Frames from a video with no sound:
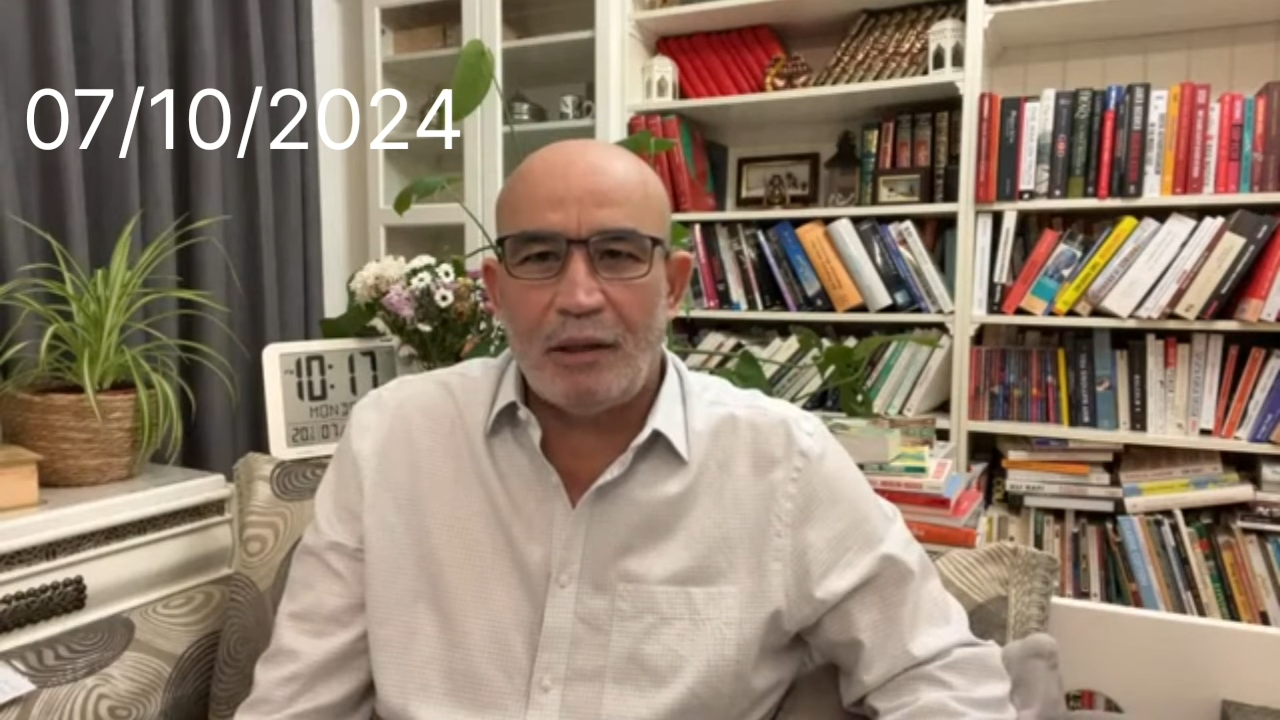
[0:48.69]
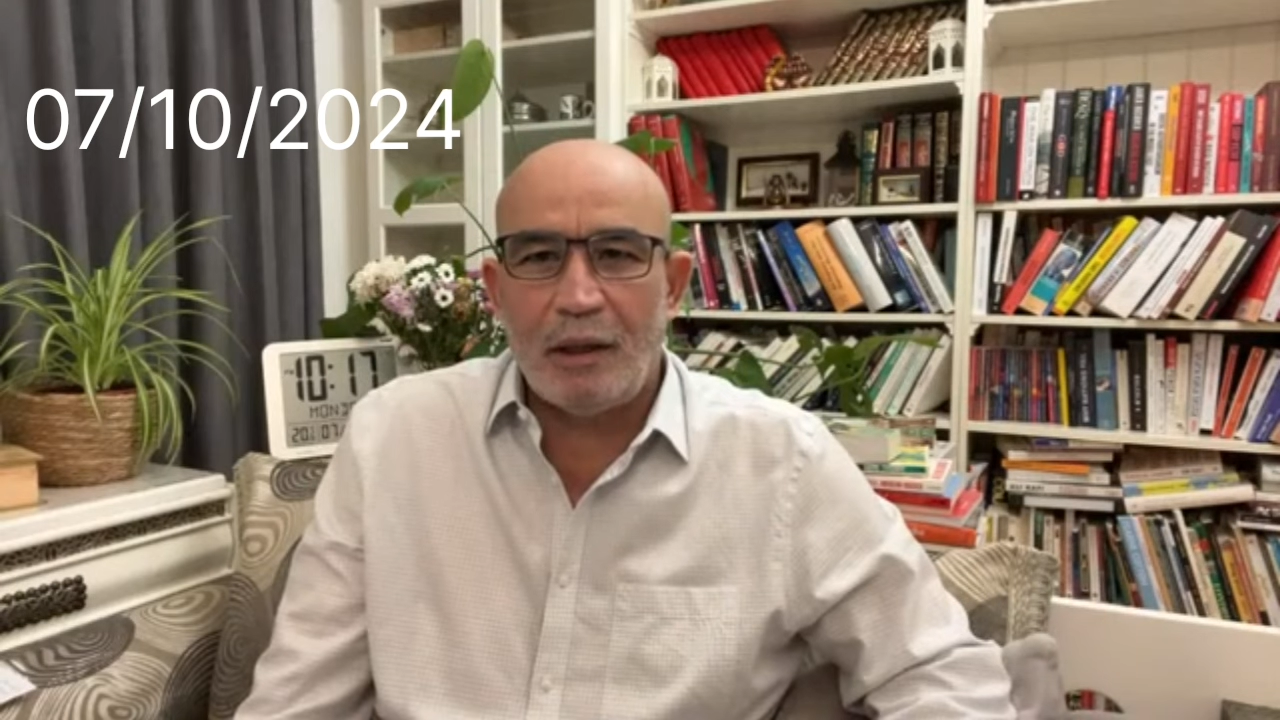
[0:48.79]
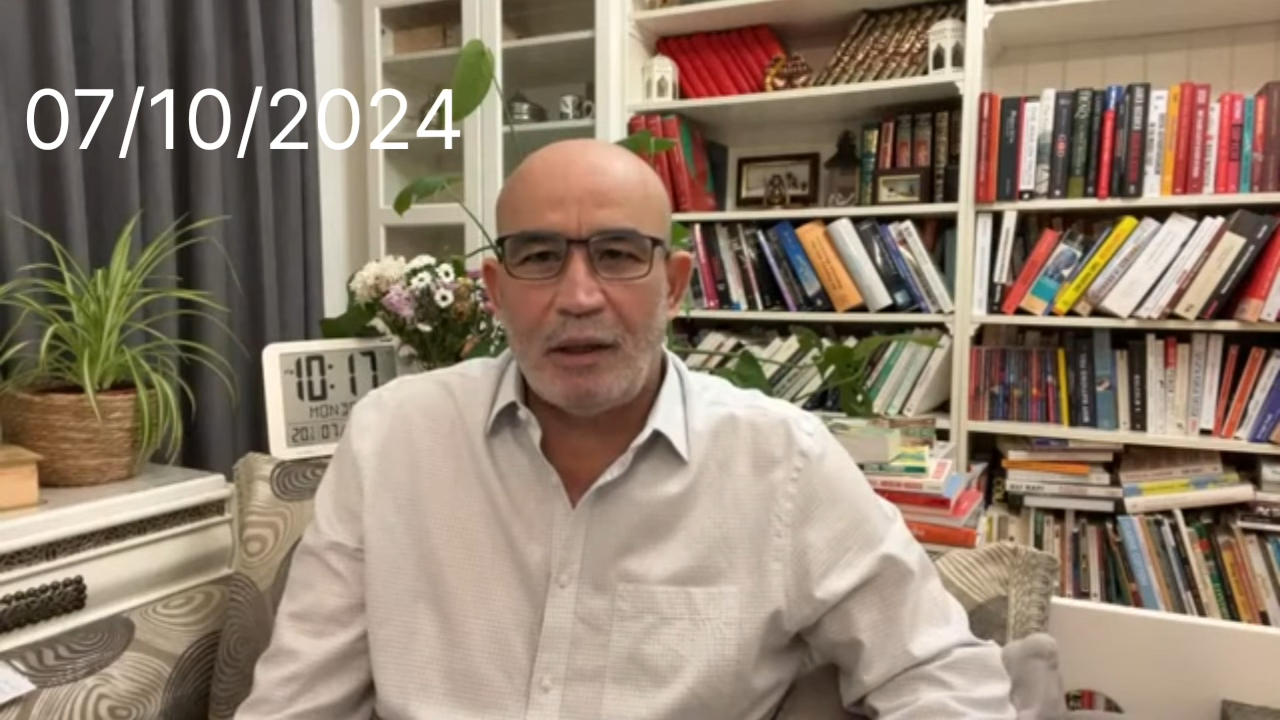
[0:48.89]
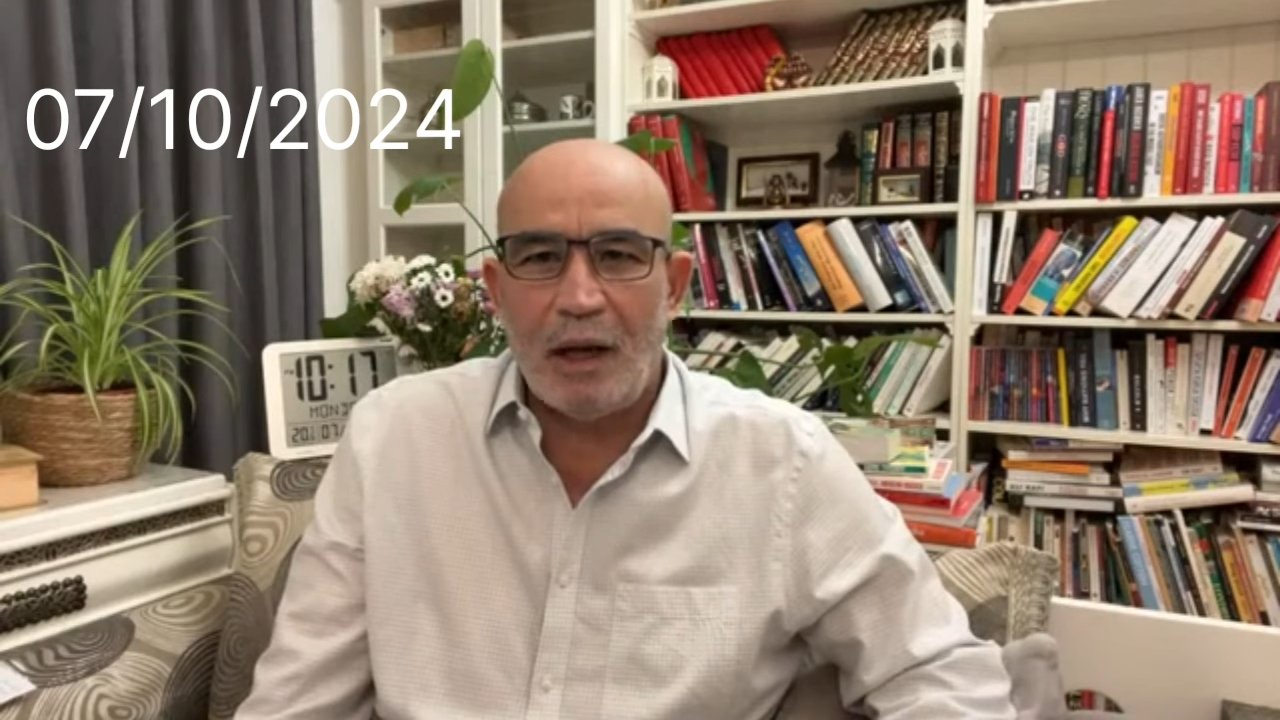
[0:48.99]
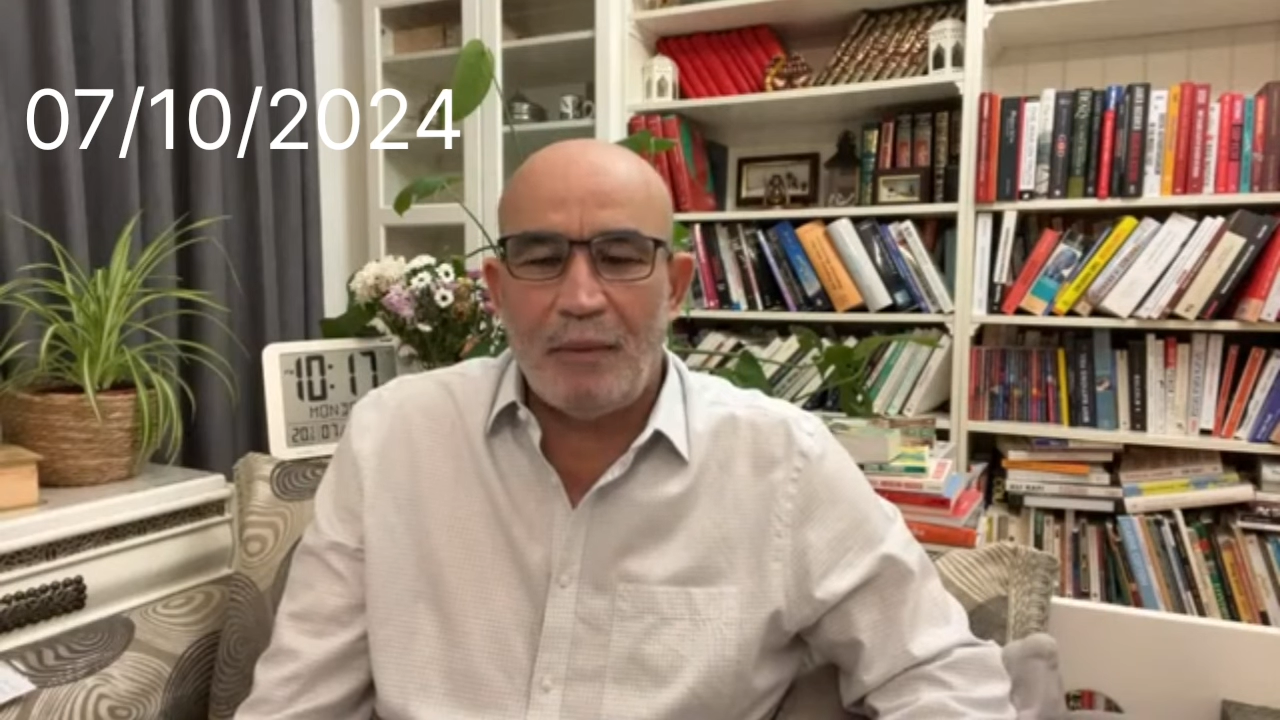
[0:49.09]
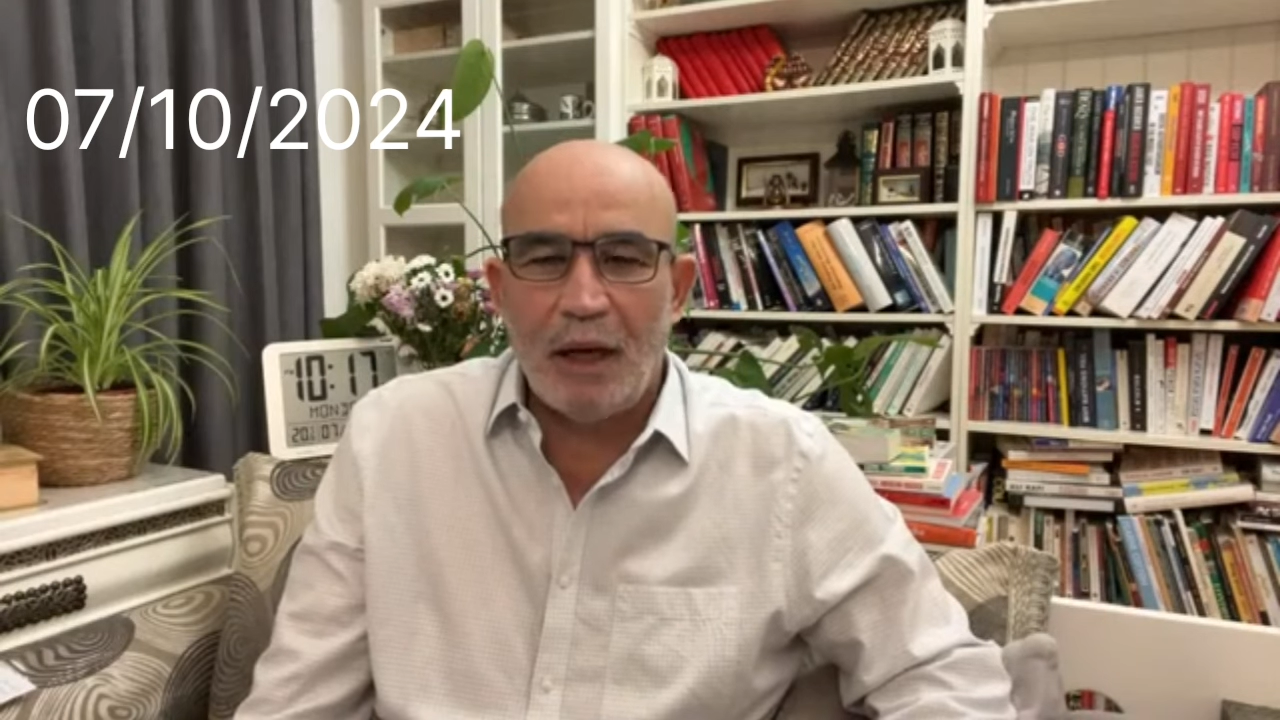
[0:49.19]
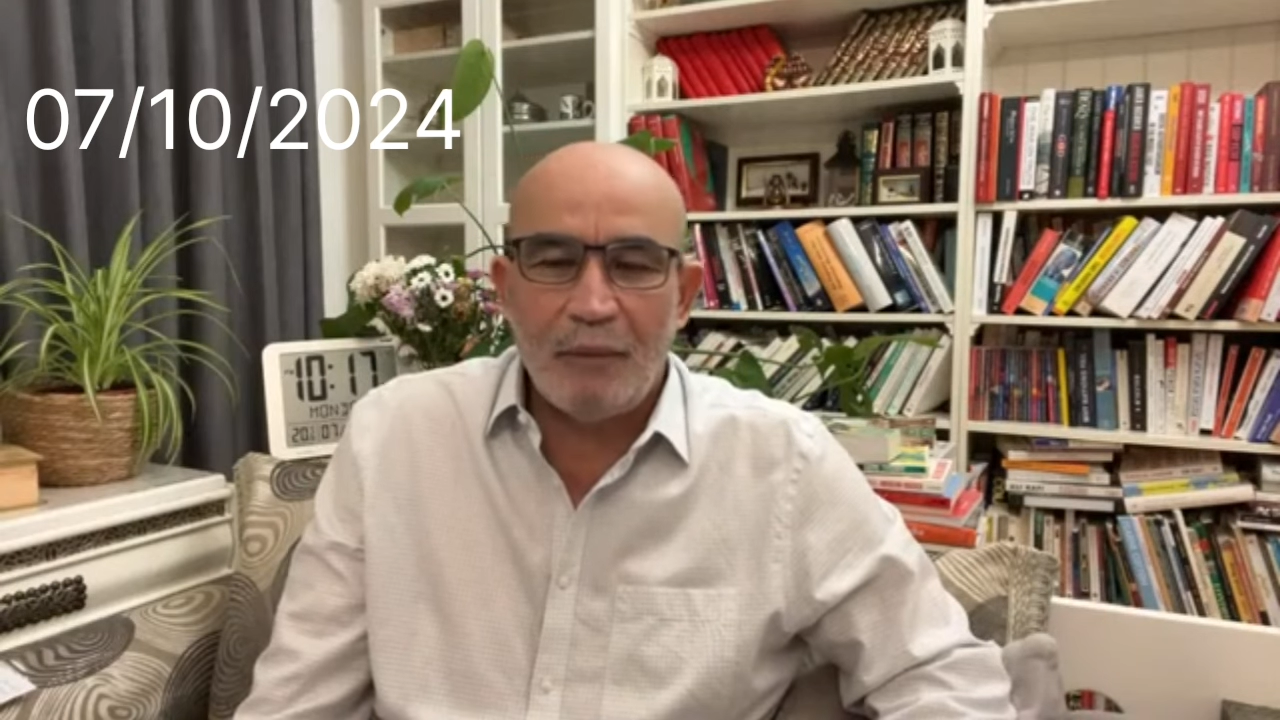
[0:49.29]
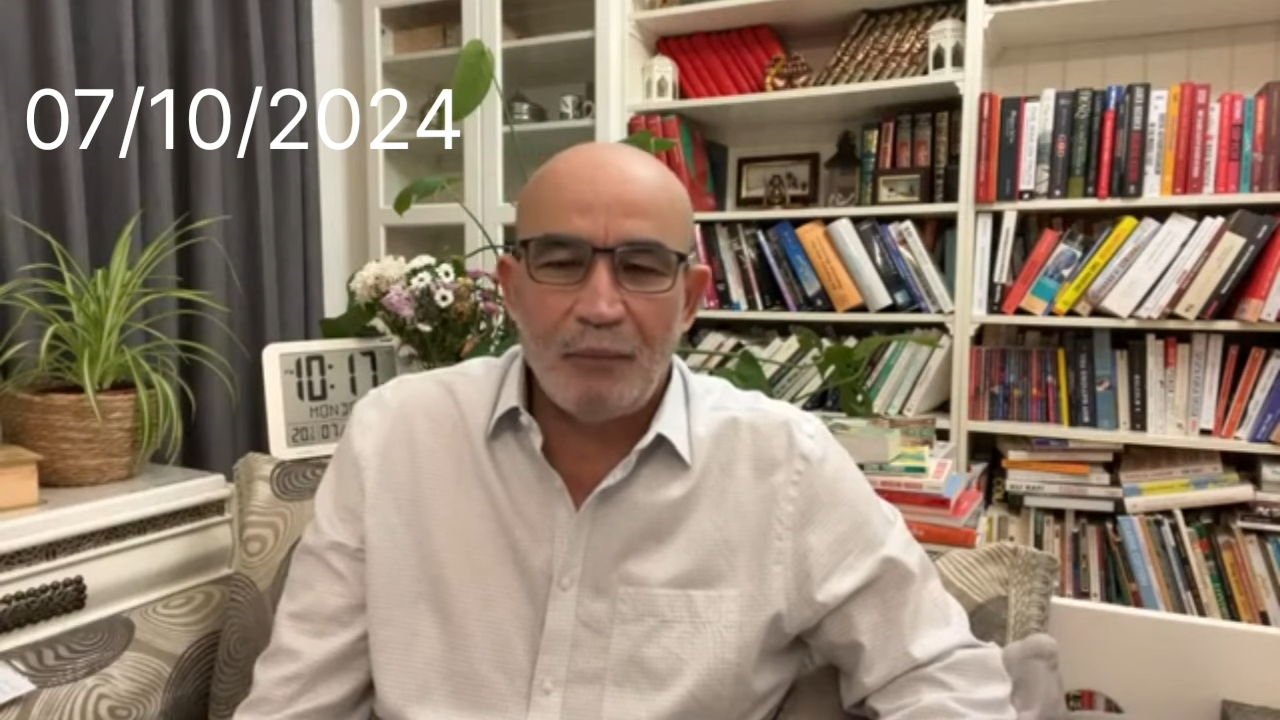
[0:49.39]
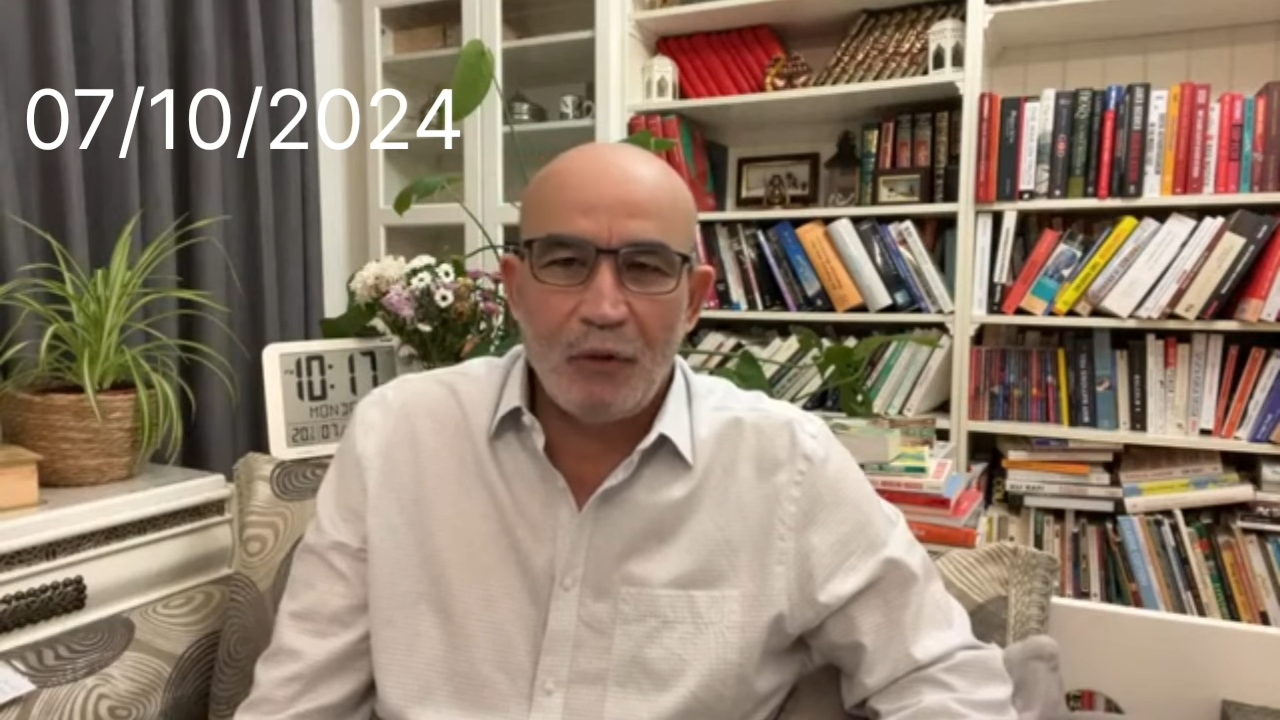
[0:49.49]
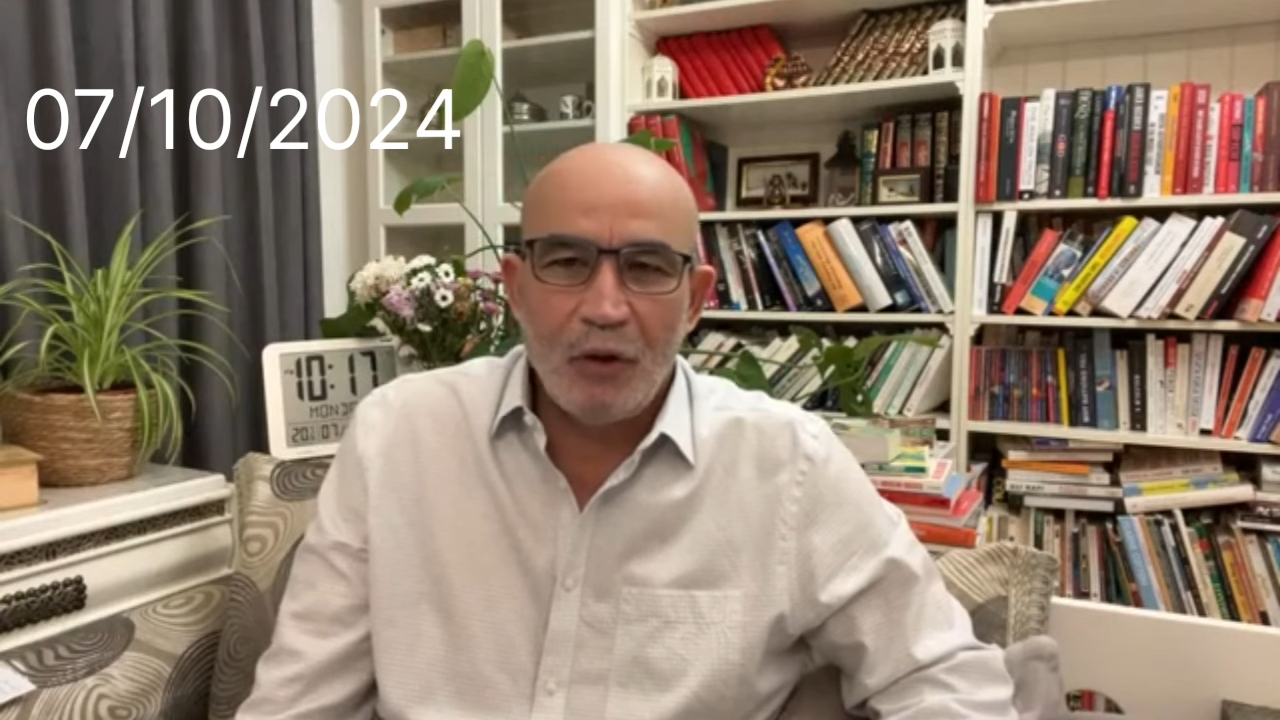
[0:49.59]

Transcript: تدعمها